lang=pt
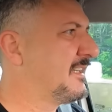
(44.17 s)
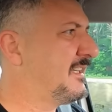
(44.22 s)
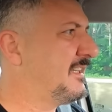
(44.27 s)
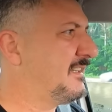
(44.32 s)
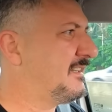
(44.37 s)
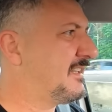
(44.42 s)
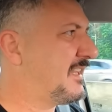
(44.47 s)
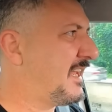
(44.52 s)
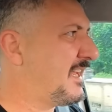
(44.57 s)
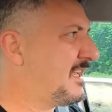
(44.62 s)

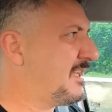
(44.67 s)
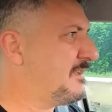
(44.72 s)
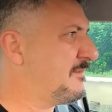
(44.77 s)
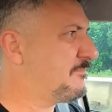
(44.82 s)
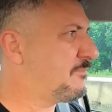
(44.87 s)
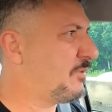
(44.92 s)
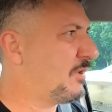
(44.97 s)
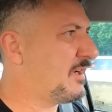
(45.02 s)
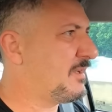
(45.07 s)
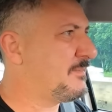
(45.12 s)
que
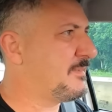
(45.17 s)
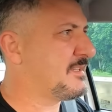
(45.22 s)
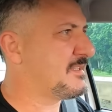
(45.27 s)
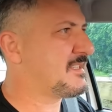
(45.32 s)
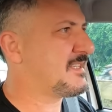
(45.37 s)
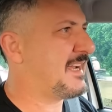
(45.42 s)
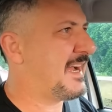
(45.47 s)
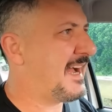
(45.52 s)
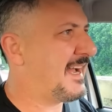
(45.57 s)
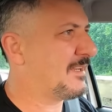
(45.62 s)
tem
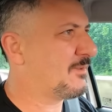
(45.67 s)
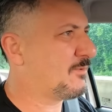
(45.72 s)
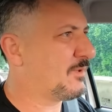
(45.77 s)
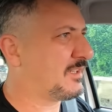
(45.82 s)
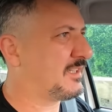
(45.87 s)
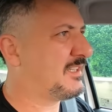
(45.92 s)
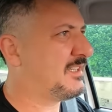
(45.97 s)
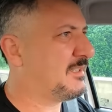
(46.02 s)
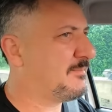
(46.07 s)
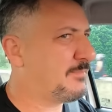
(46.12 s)
polemizado
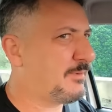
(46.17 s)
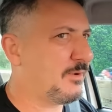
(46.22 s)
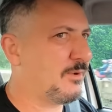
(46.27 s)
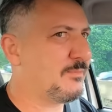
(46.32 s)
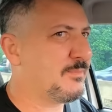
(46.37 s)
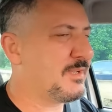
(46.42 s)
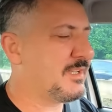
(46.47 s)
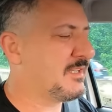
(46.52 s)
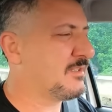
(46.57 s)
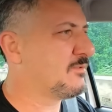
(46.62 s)
aqui,
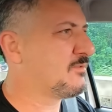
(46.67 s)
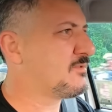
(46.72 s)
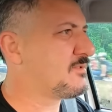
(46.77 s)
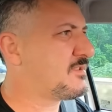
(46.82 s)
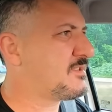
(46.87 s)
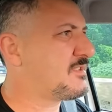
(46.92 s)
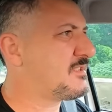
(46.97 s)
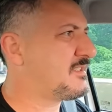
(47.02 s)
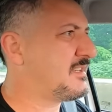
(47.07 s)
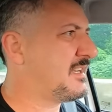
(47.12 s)
pelo
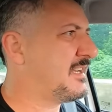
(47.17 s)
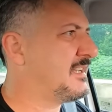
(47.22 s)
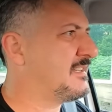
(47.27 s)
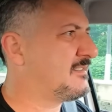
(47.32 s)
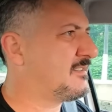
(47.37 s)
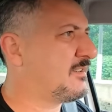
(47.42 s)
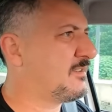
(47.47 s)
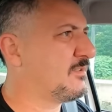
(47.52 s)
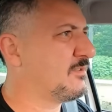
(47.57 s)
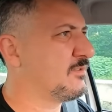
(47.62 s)
menos
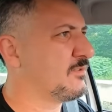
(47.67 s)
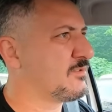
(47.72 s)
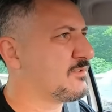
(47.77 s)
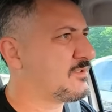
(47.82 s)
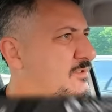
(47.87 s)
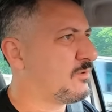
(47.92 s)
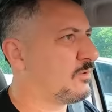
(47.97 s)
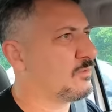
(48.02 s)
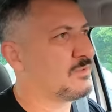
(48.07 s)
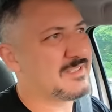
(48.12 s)
entre
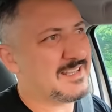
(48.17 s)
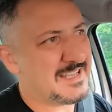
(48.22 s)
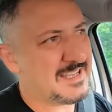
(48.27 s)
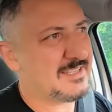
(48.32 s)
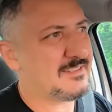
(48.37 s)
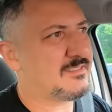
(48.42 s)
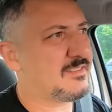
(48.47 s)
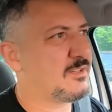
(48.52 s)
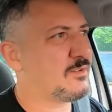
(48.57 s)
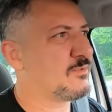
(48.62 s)
os ou
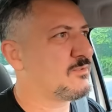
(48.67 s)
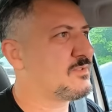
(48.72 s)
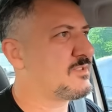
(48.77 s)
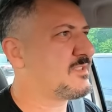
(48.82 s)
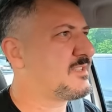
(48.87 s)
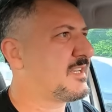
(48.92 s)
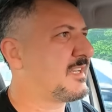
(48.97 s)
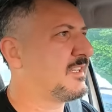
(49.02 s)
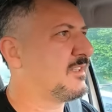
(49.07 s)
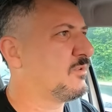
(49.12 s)
dentre
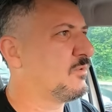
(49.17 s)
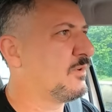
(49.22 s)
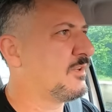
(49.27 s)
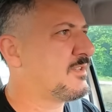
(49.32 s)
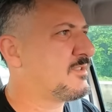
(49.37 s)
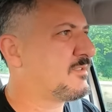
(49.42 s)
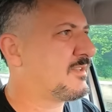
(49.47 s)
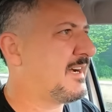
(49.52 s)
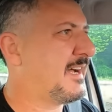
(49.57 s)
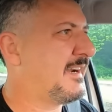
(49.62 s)
os
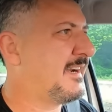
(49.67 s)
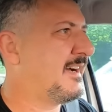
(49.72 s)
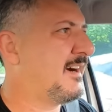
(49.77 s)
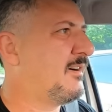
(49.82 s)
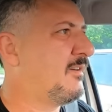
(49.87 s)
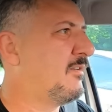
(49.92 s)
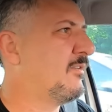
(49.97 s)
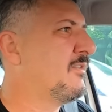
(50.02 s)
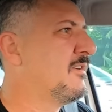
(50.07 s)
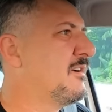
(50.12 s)
seguidores do
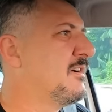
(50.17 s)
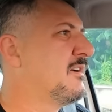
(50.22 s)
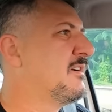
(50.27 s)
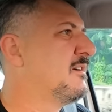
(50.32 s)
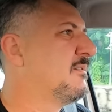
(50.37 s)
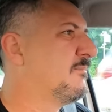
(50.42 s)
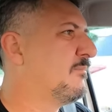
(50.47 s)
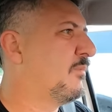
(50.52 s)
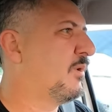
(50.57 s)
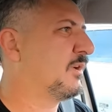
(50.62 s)
canal
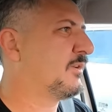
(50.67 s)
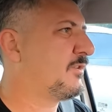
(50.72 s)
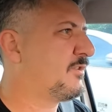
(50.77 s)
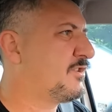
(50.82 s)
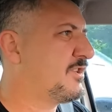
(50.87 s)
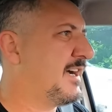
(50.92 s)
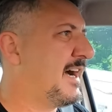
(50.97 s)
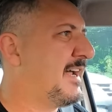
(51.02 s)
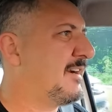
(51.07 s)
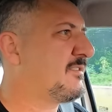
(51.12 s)
Moto
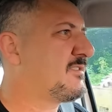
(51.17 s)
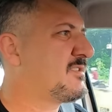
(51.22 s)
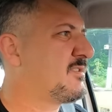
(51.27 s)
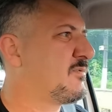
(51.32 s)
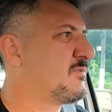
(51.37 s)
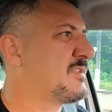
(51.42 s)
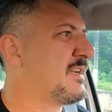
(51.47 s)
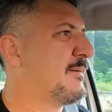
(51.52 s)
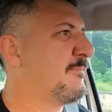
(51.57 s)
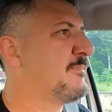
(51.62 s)
Diário, que
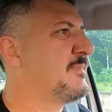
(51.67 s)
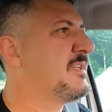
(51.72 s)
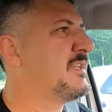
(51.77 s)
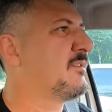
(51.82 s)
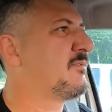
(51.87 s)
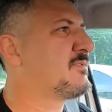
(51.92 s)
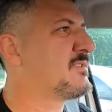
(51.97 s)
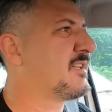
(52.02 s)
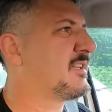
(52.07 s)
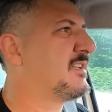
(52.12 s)
são os
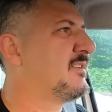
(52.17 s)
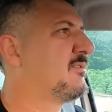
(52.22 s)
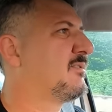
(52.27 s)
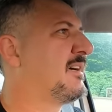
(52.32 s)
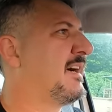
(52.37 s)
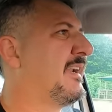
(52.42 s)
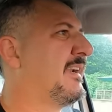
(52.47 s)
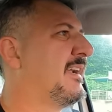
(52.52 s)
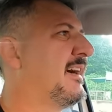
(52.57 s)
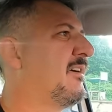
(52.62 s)
amigos aqui do
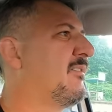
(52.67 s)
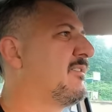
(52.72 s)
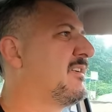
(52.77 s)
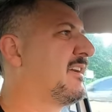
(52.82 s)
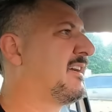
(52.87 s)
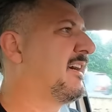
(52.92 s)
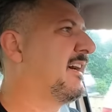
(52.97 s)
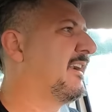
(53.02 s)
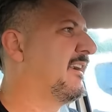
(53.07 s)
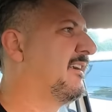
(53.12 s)
canal,
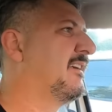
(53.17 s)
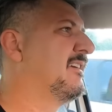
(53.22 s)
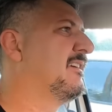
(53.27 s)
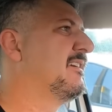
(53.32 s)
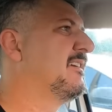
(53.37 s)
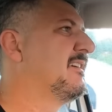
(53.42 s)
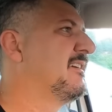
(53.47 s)
né, cara?